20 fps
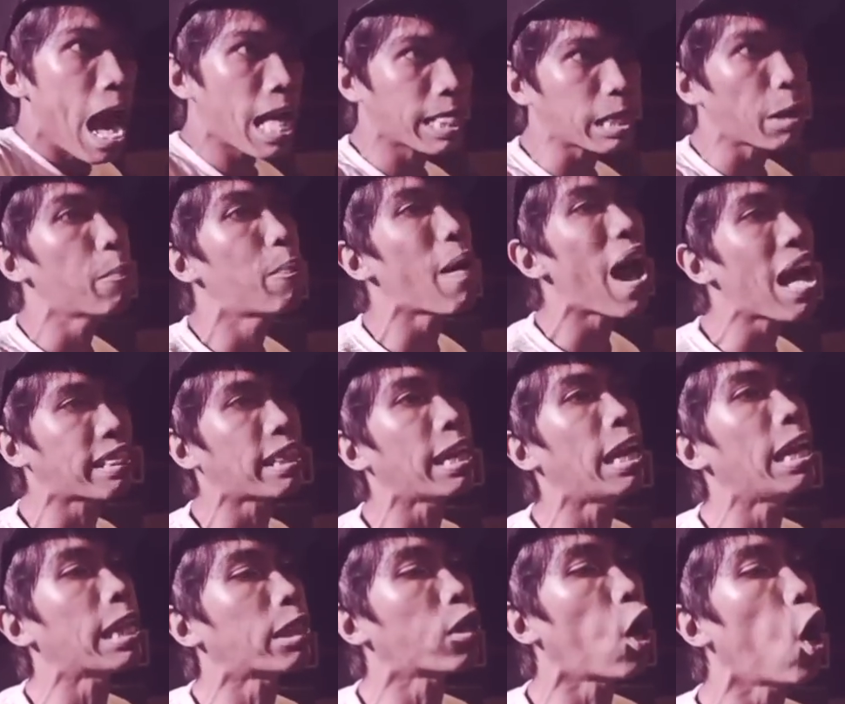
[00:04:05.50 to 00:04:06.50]
At ang battle
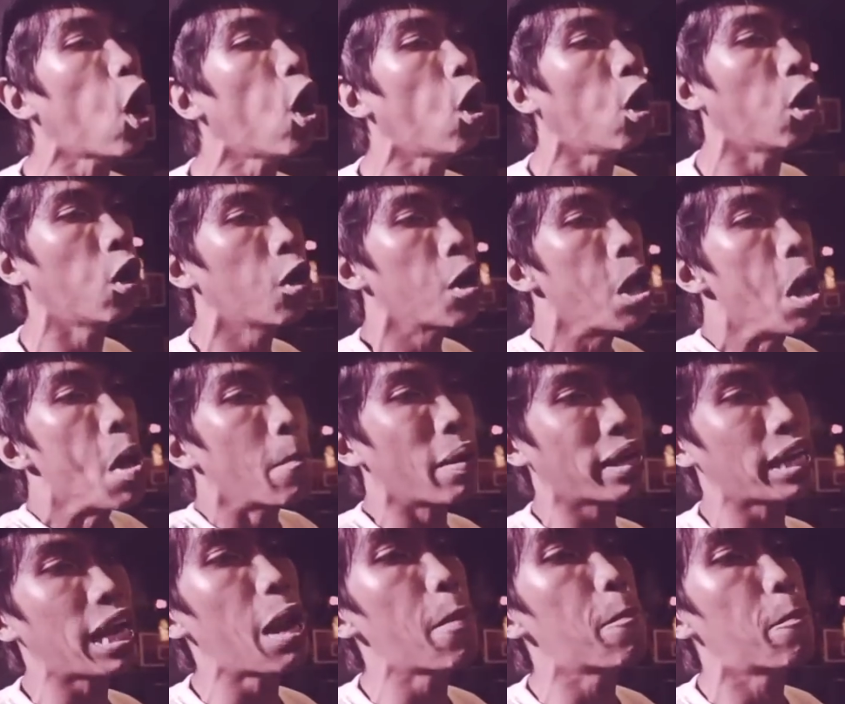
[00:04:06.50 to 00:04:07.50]
na to,
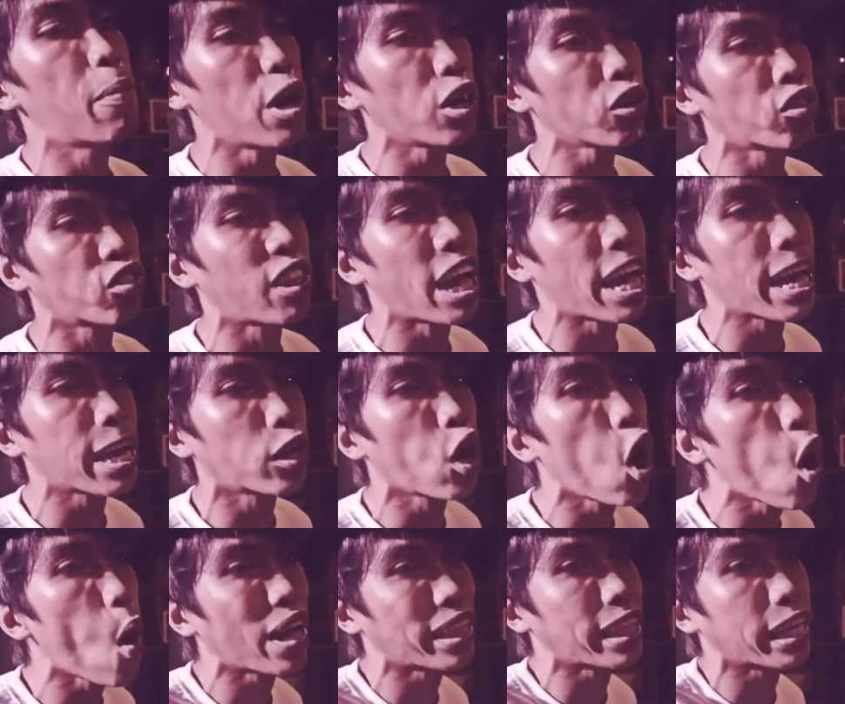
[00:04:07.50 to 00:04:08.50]
para lang birthday ko
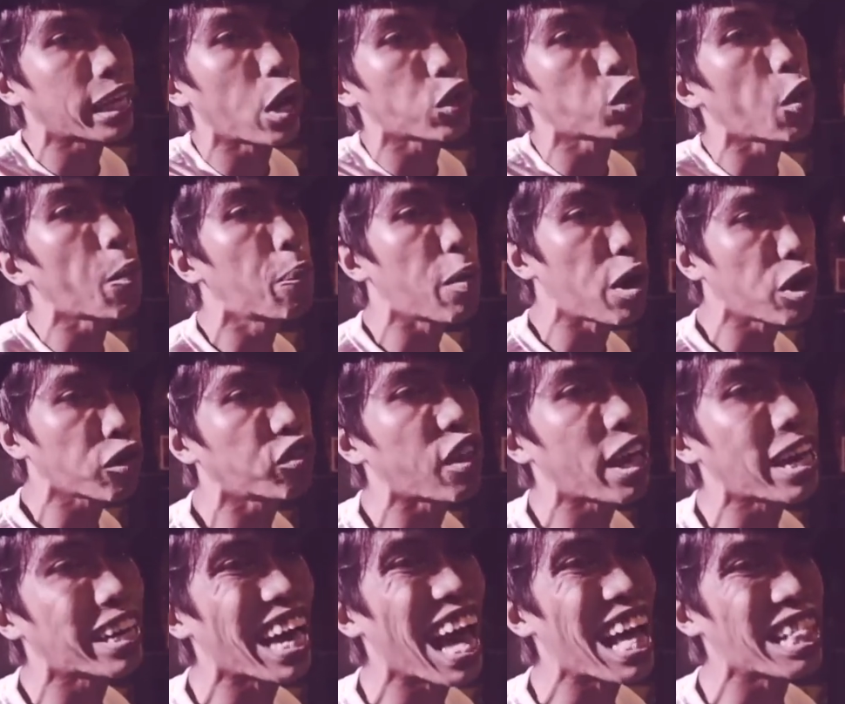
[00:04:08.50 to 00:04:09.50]
at ikaw yung
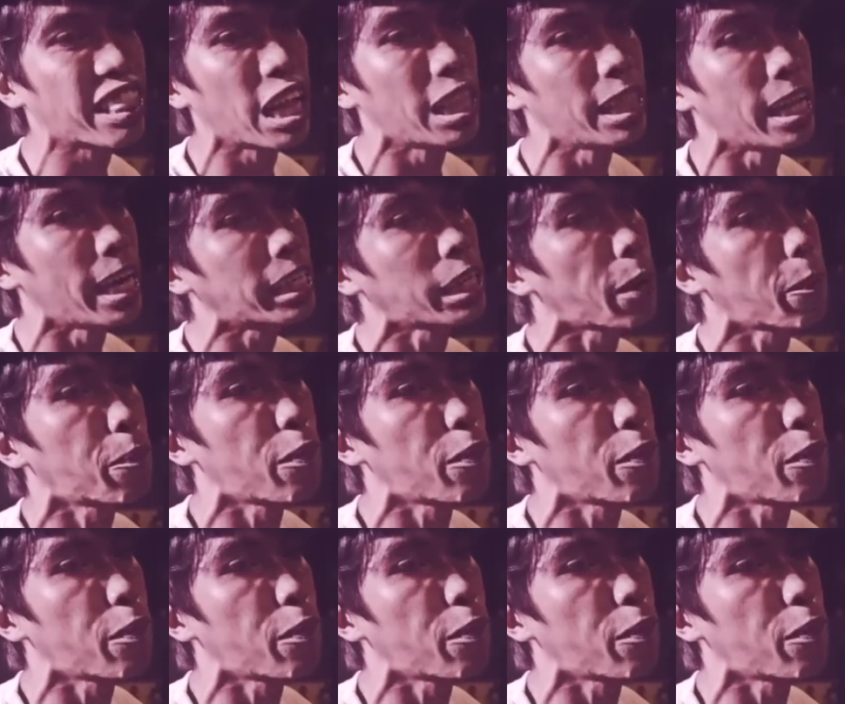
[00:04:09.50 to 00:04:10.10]
birthday candle na nasa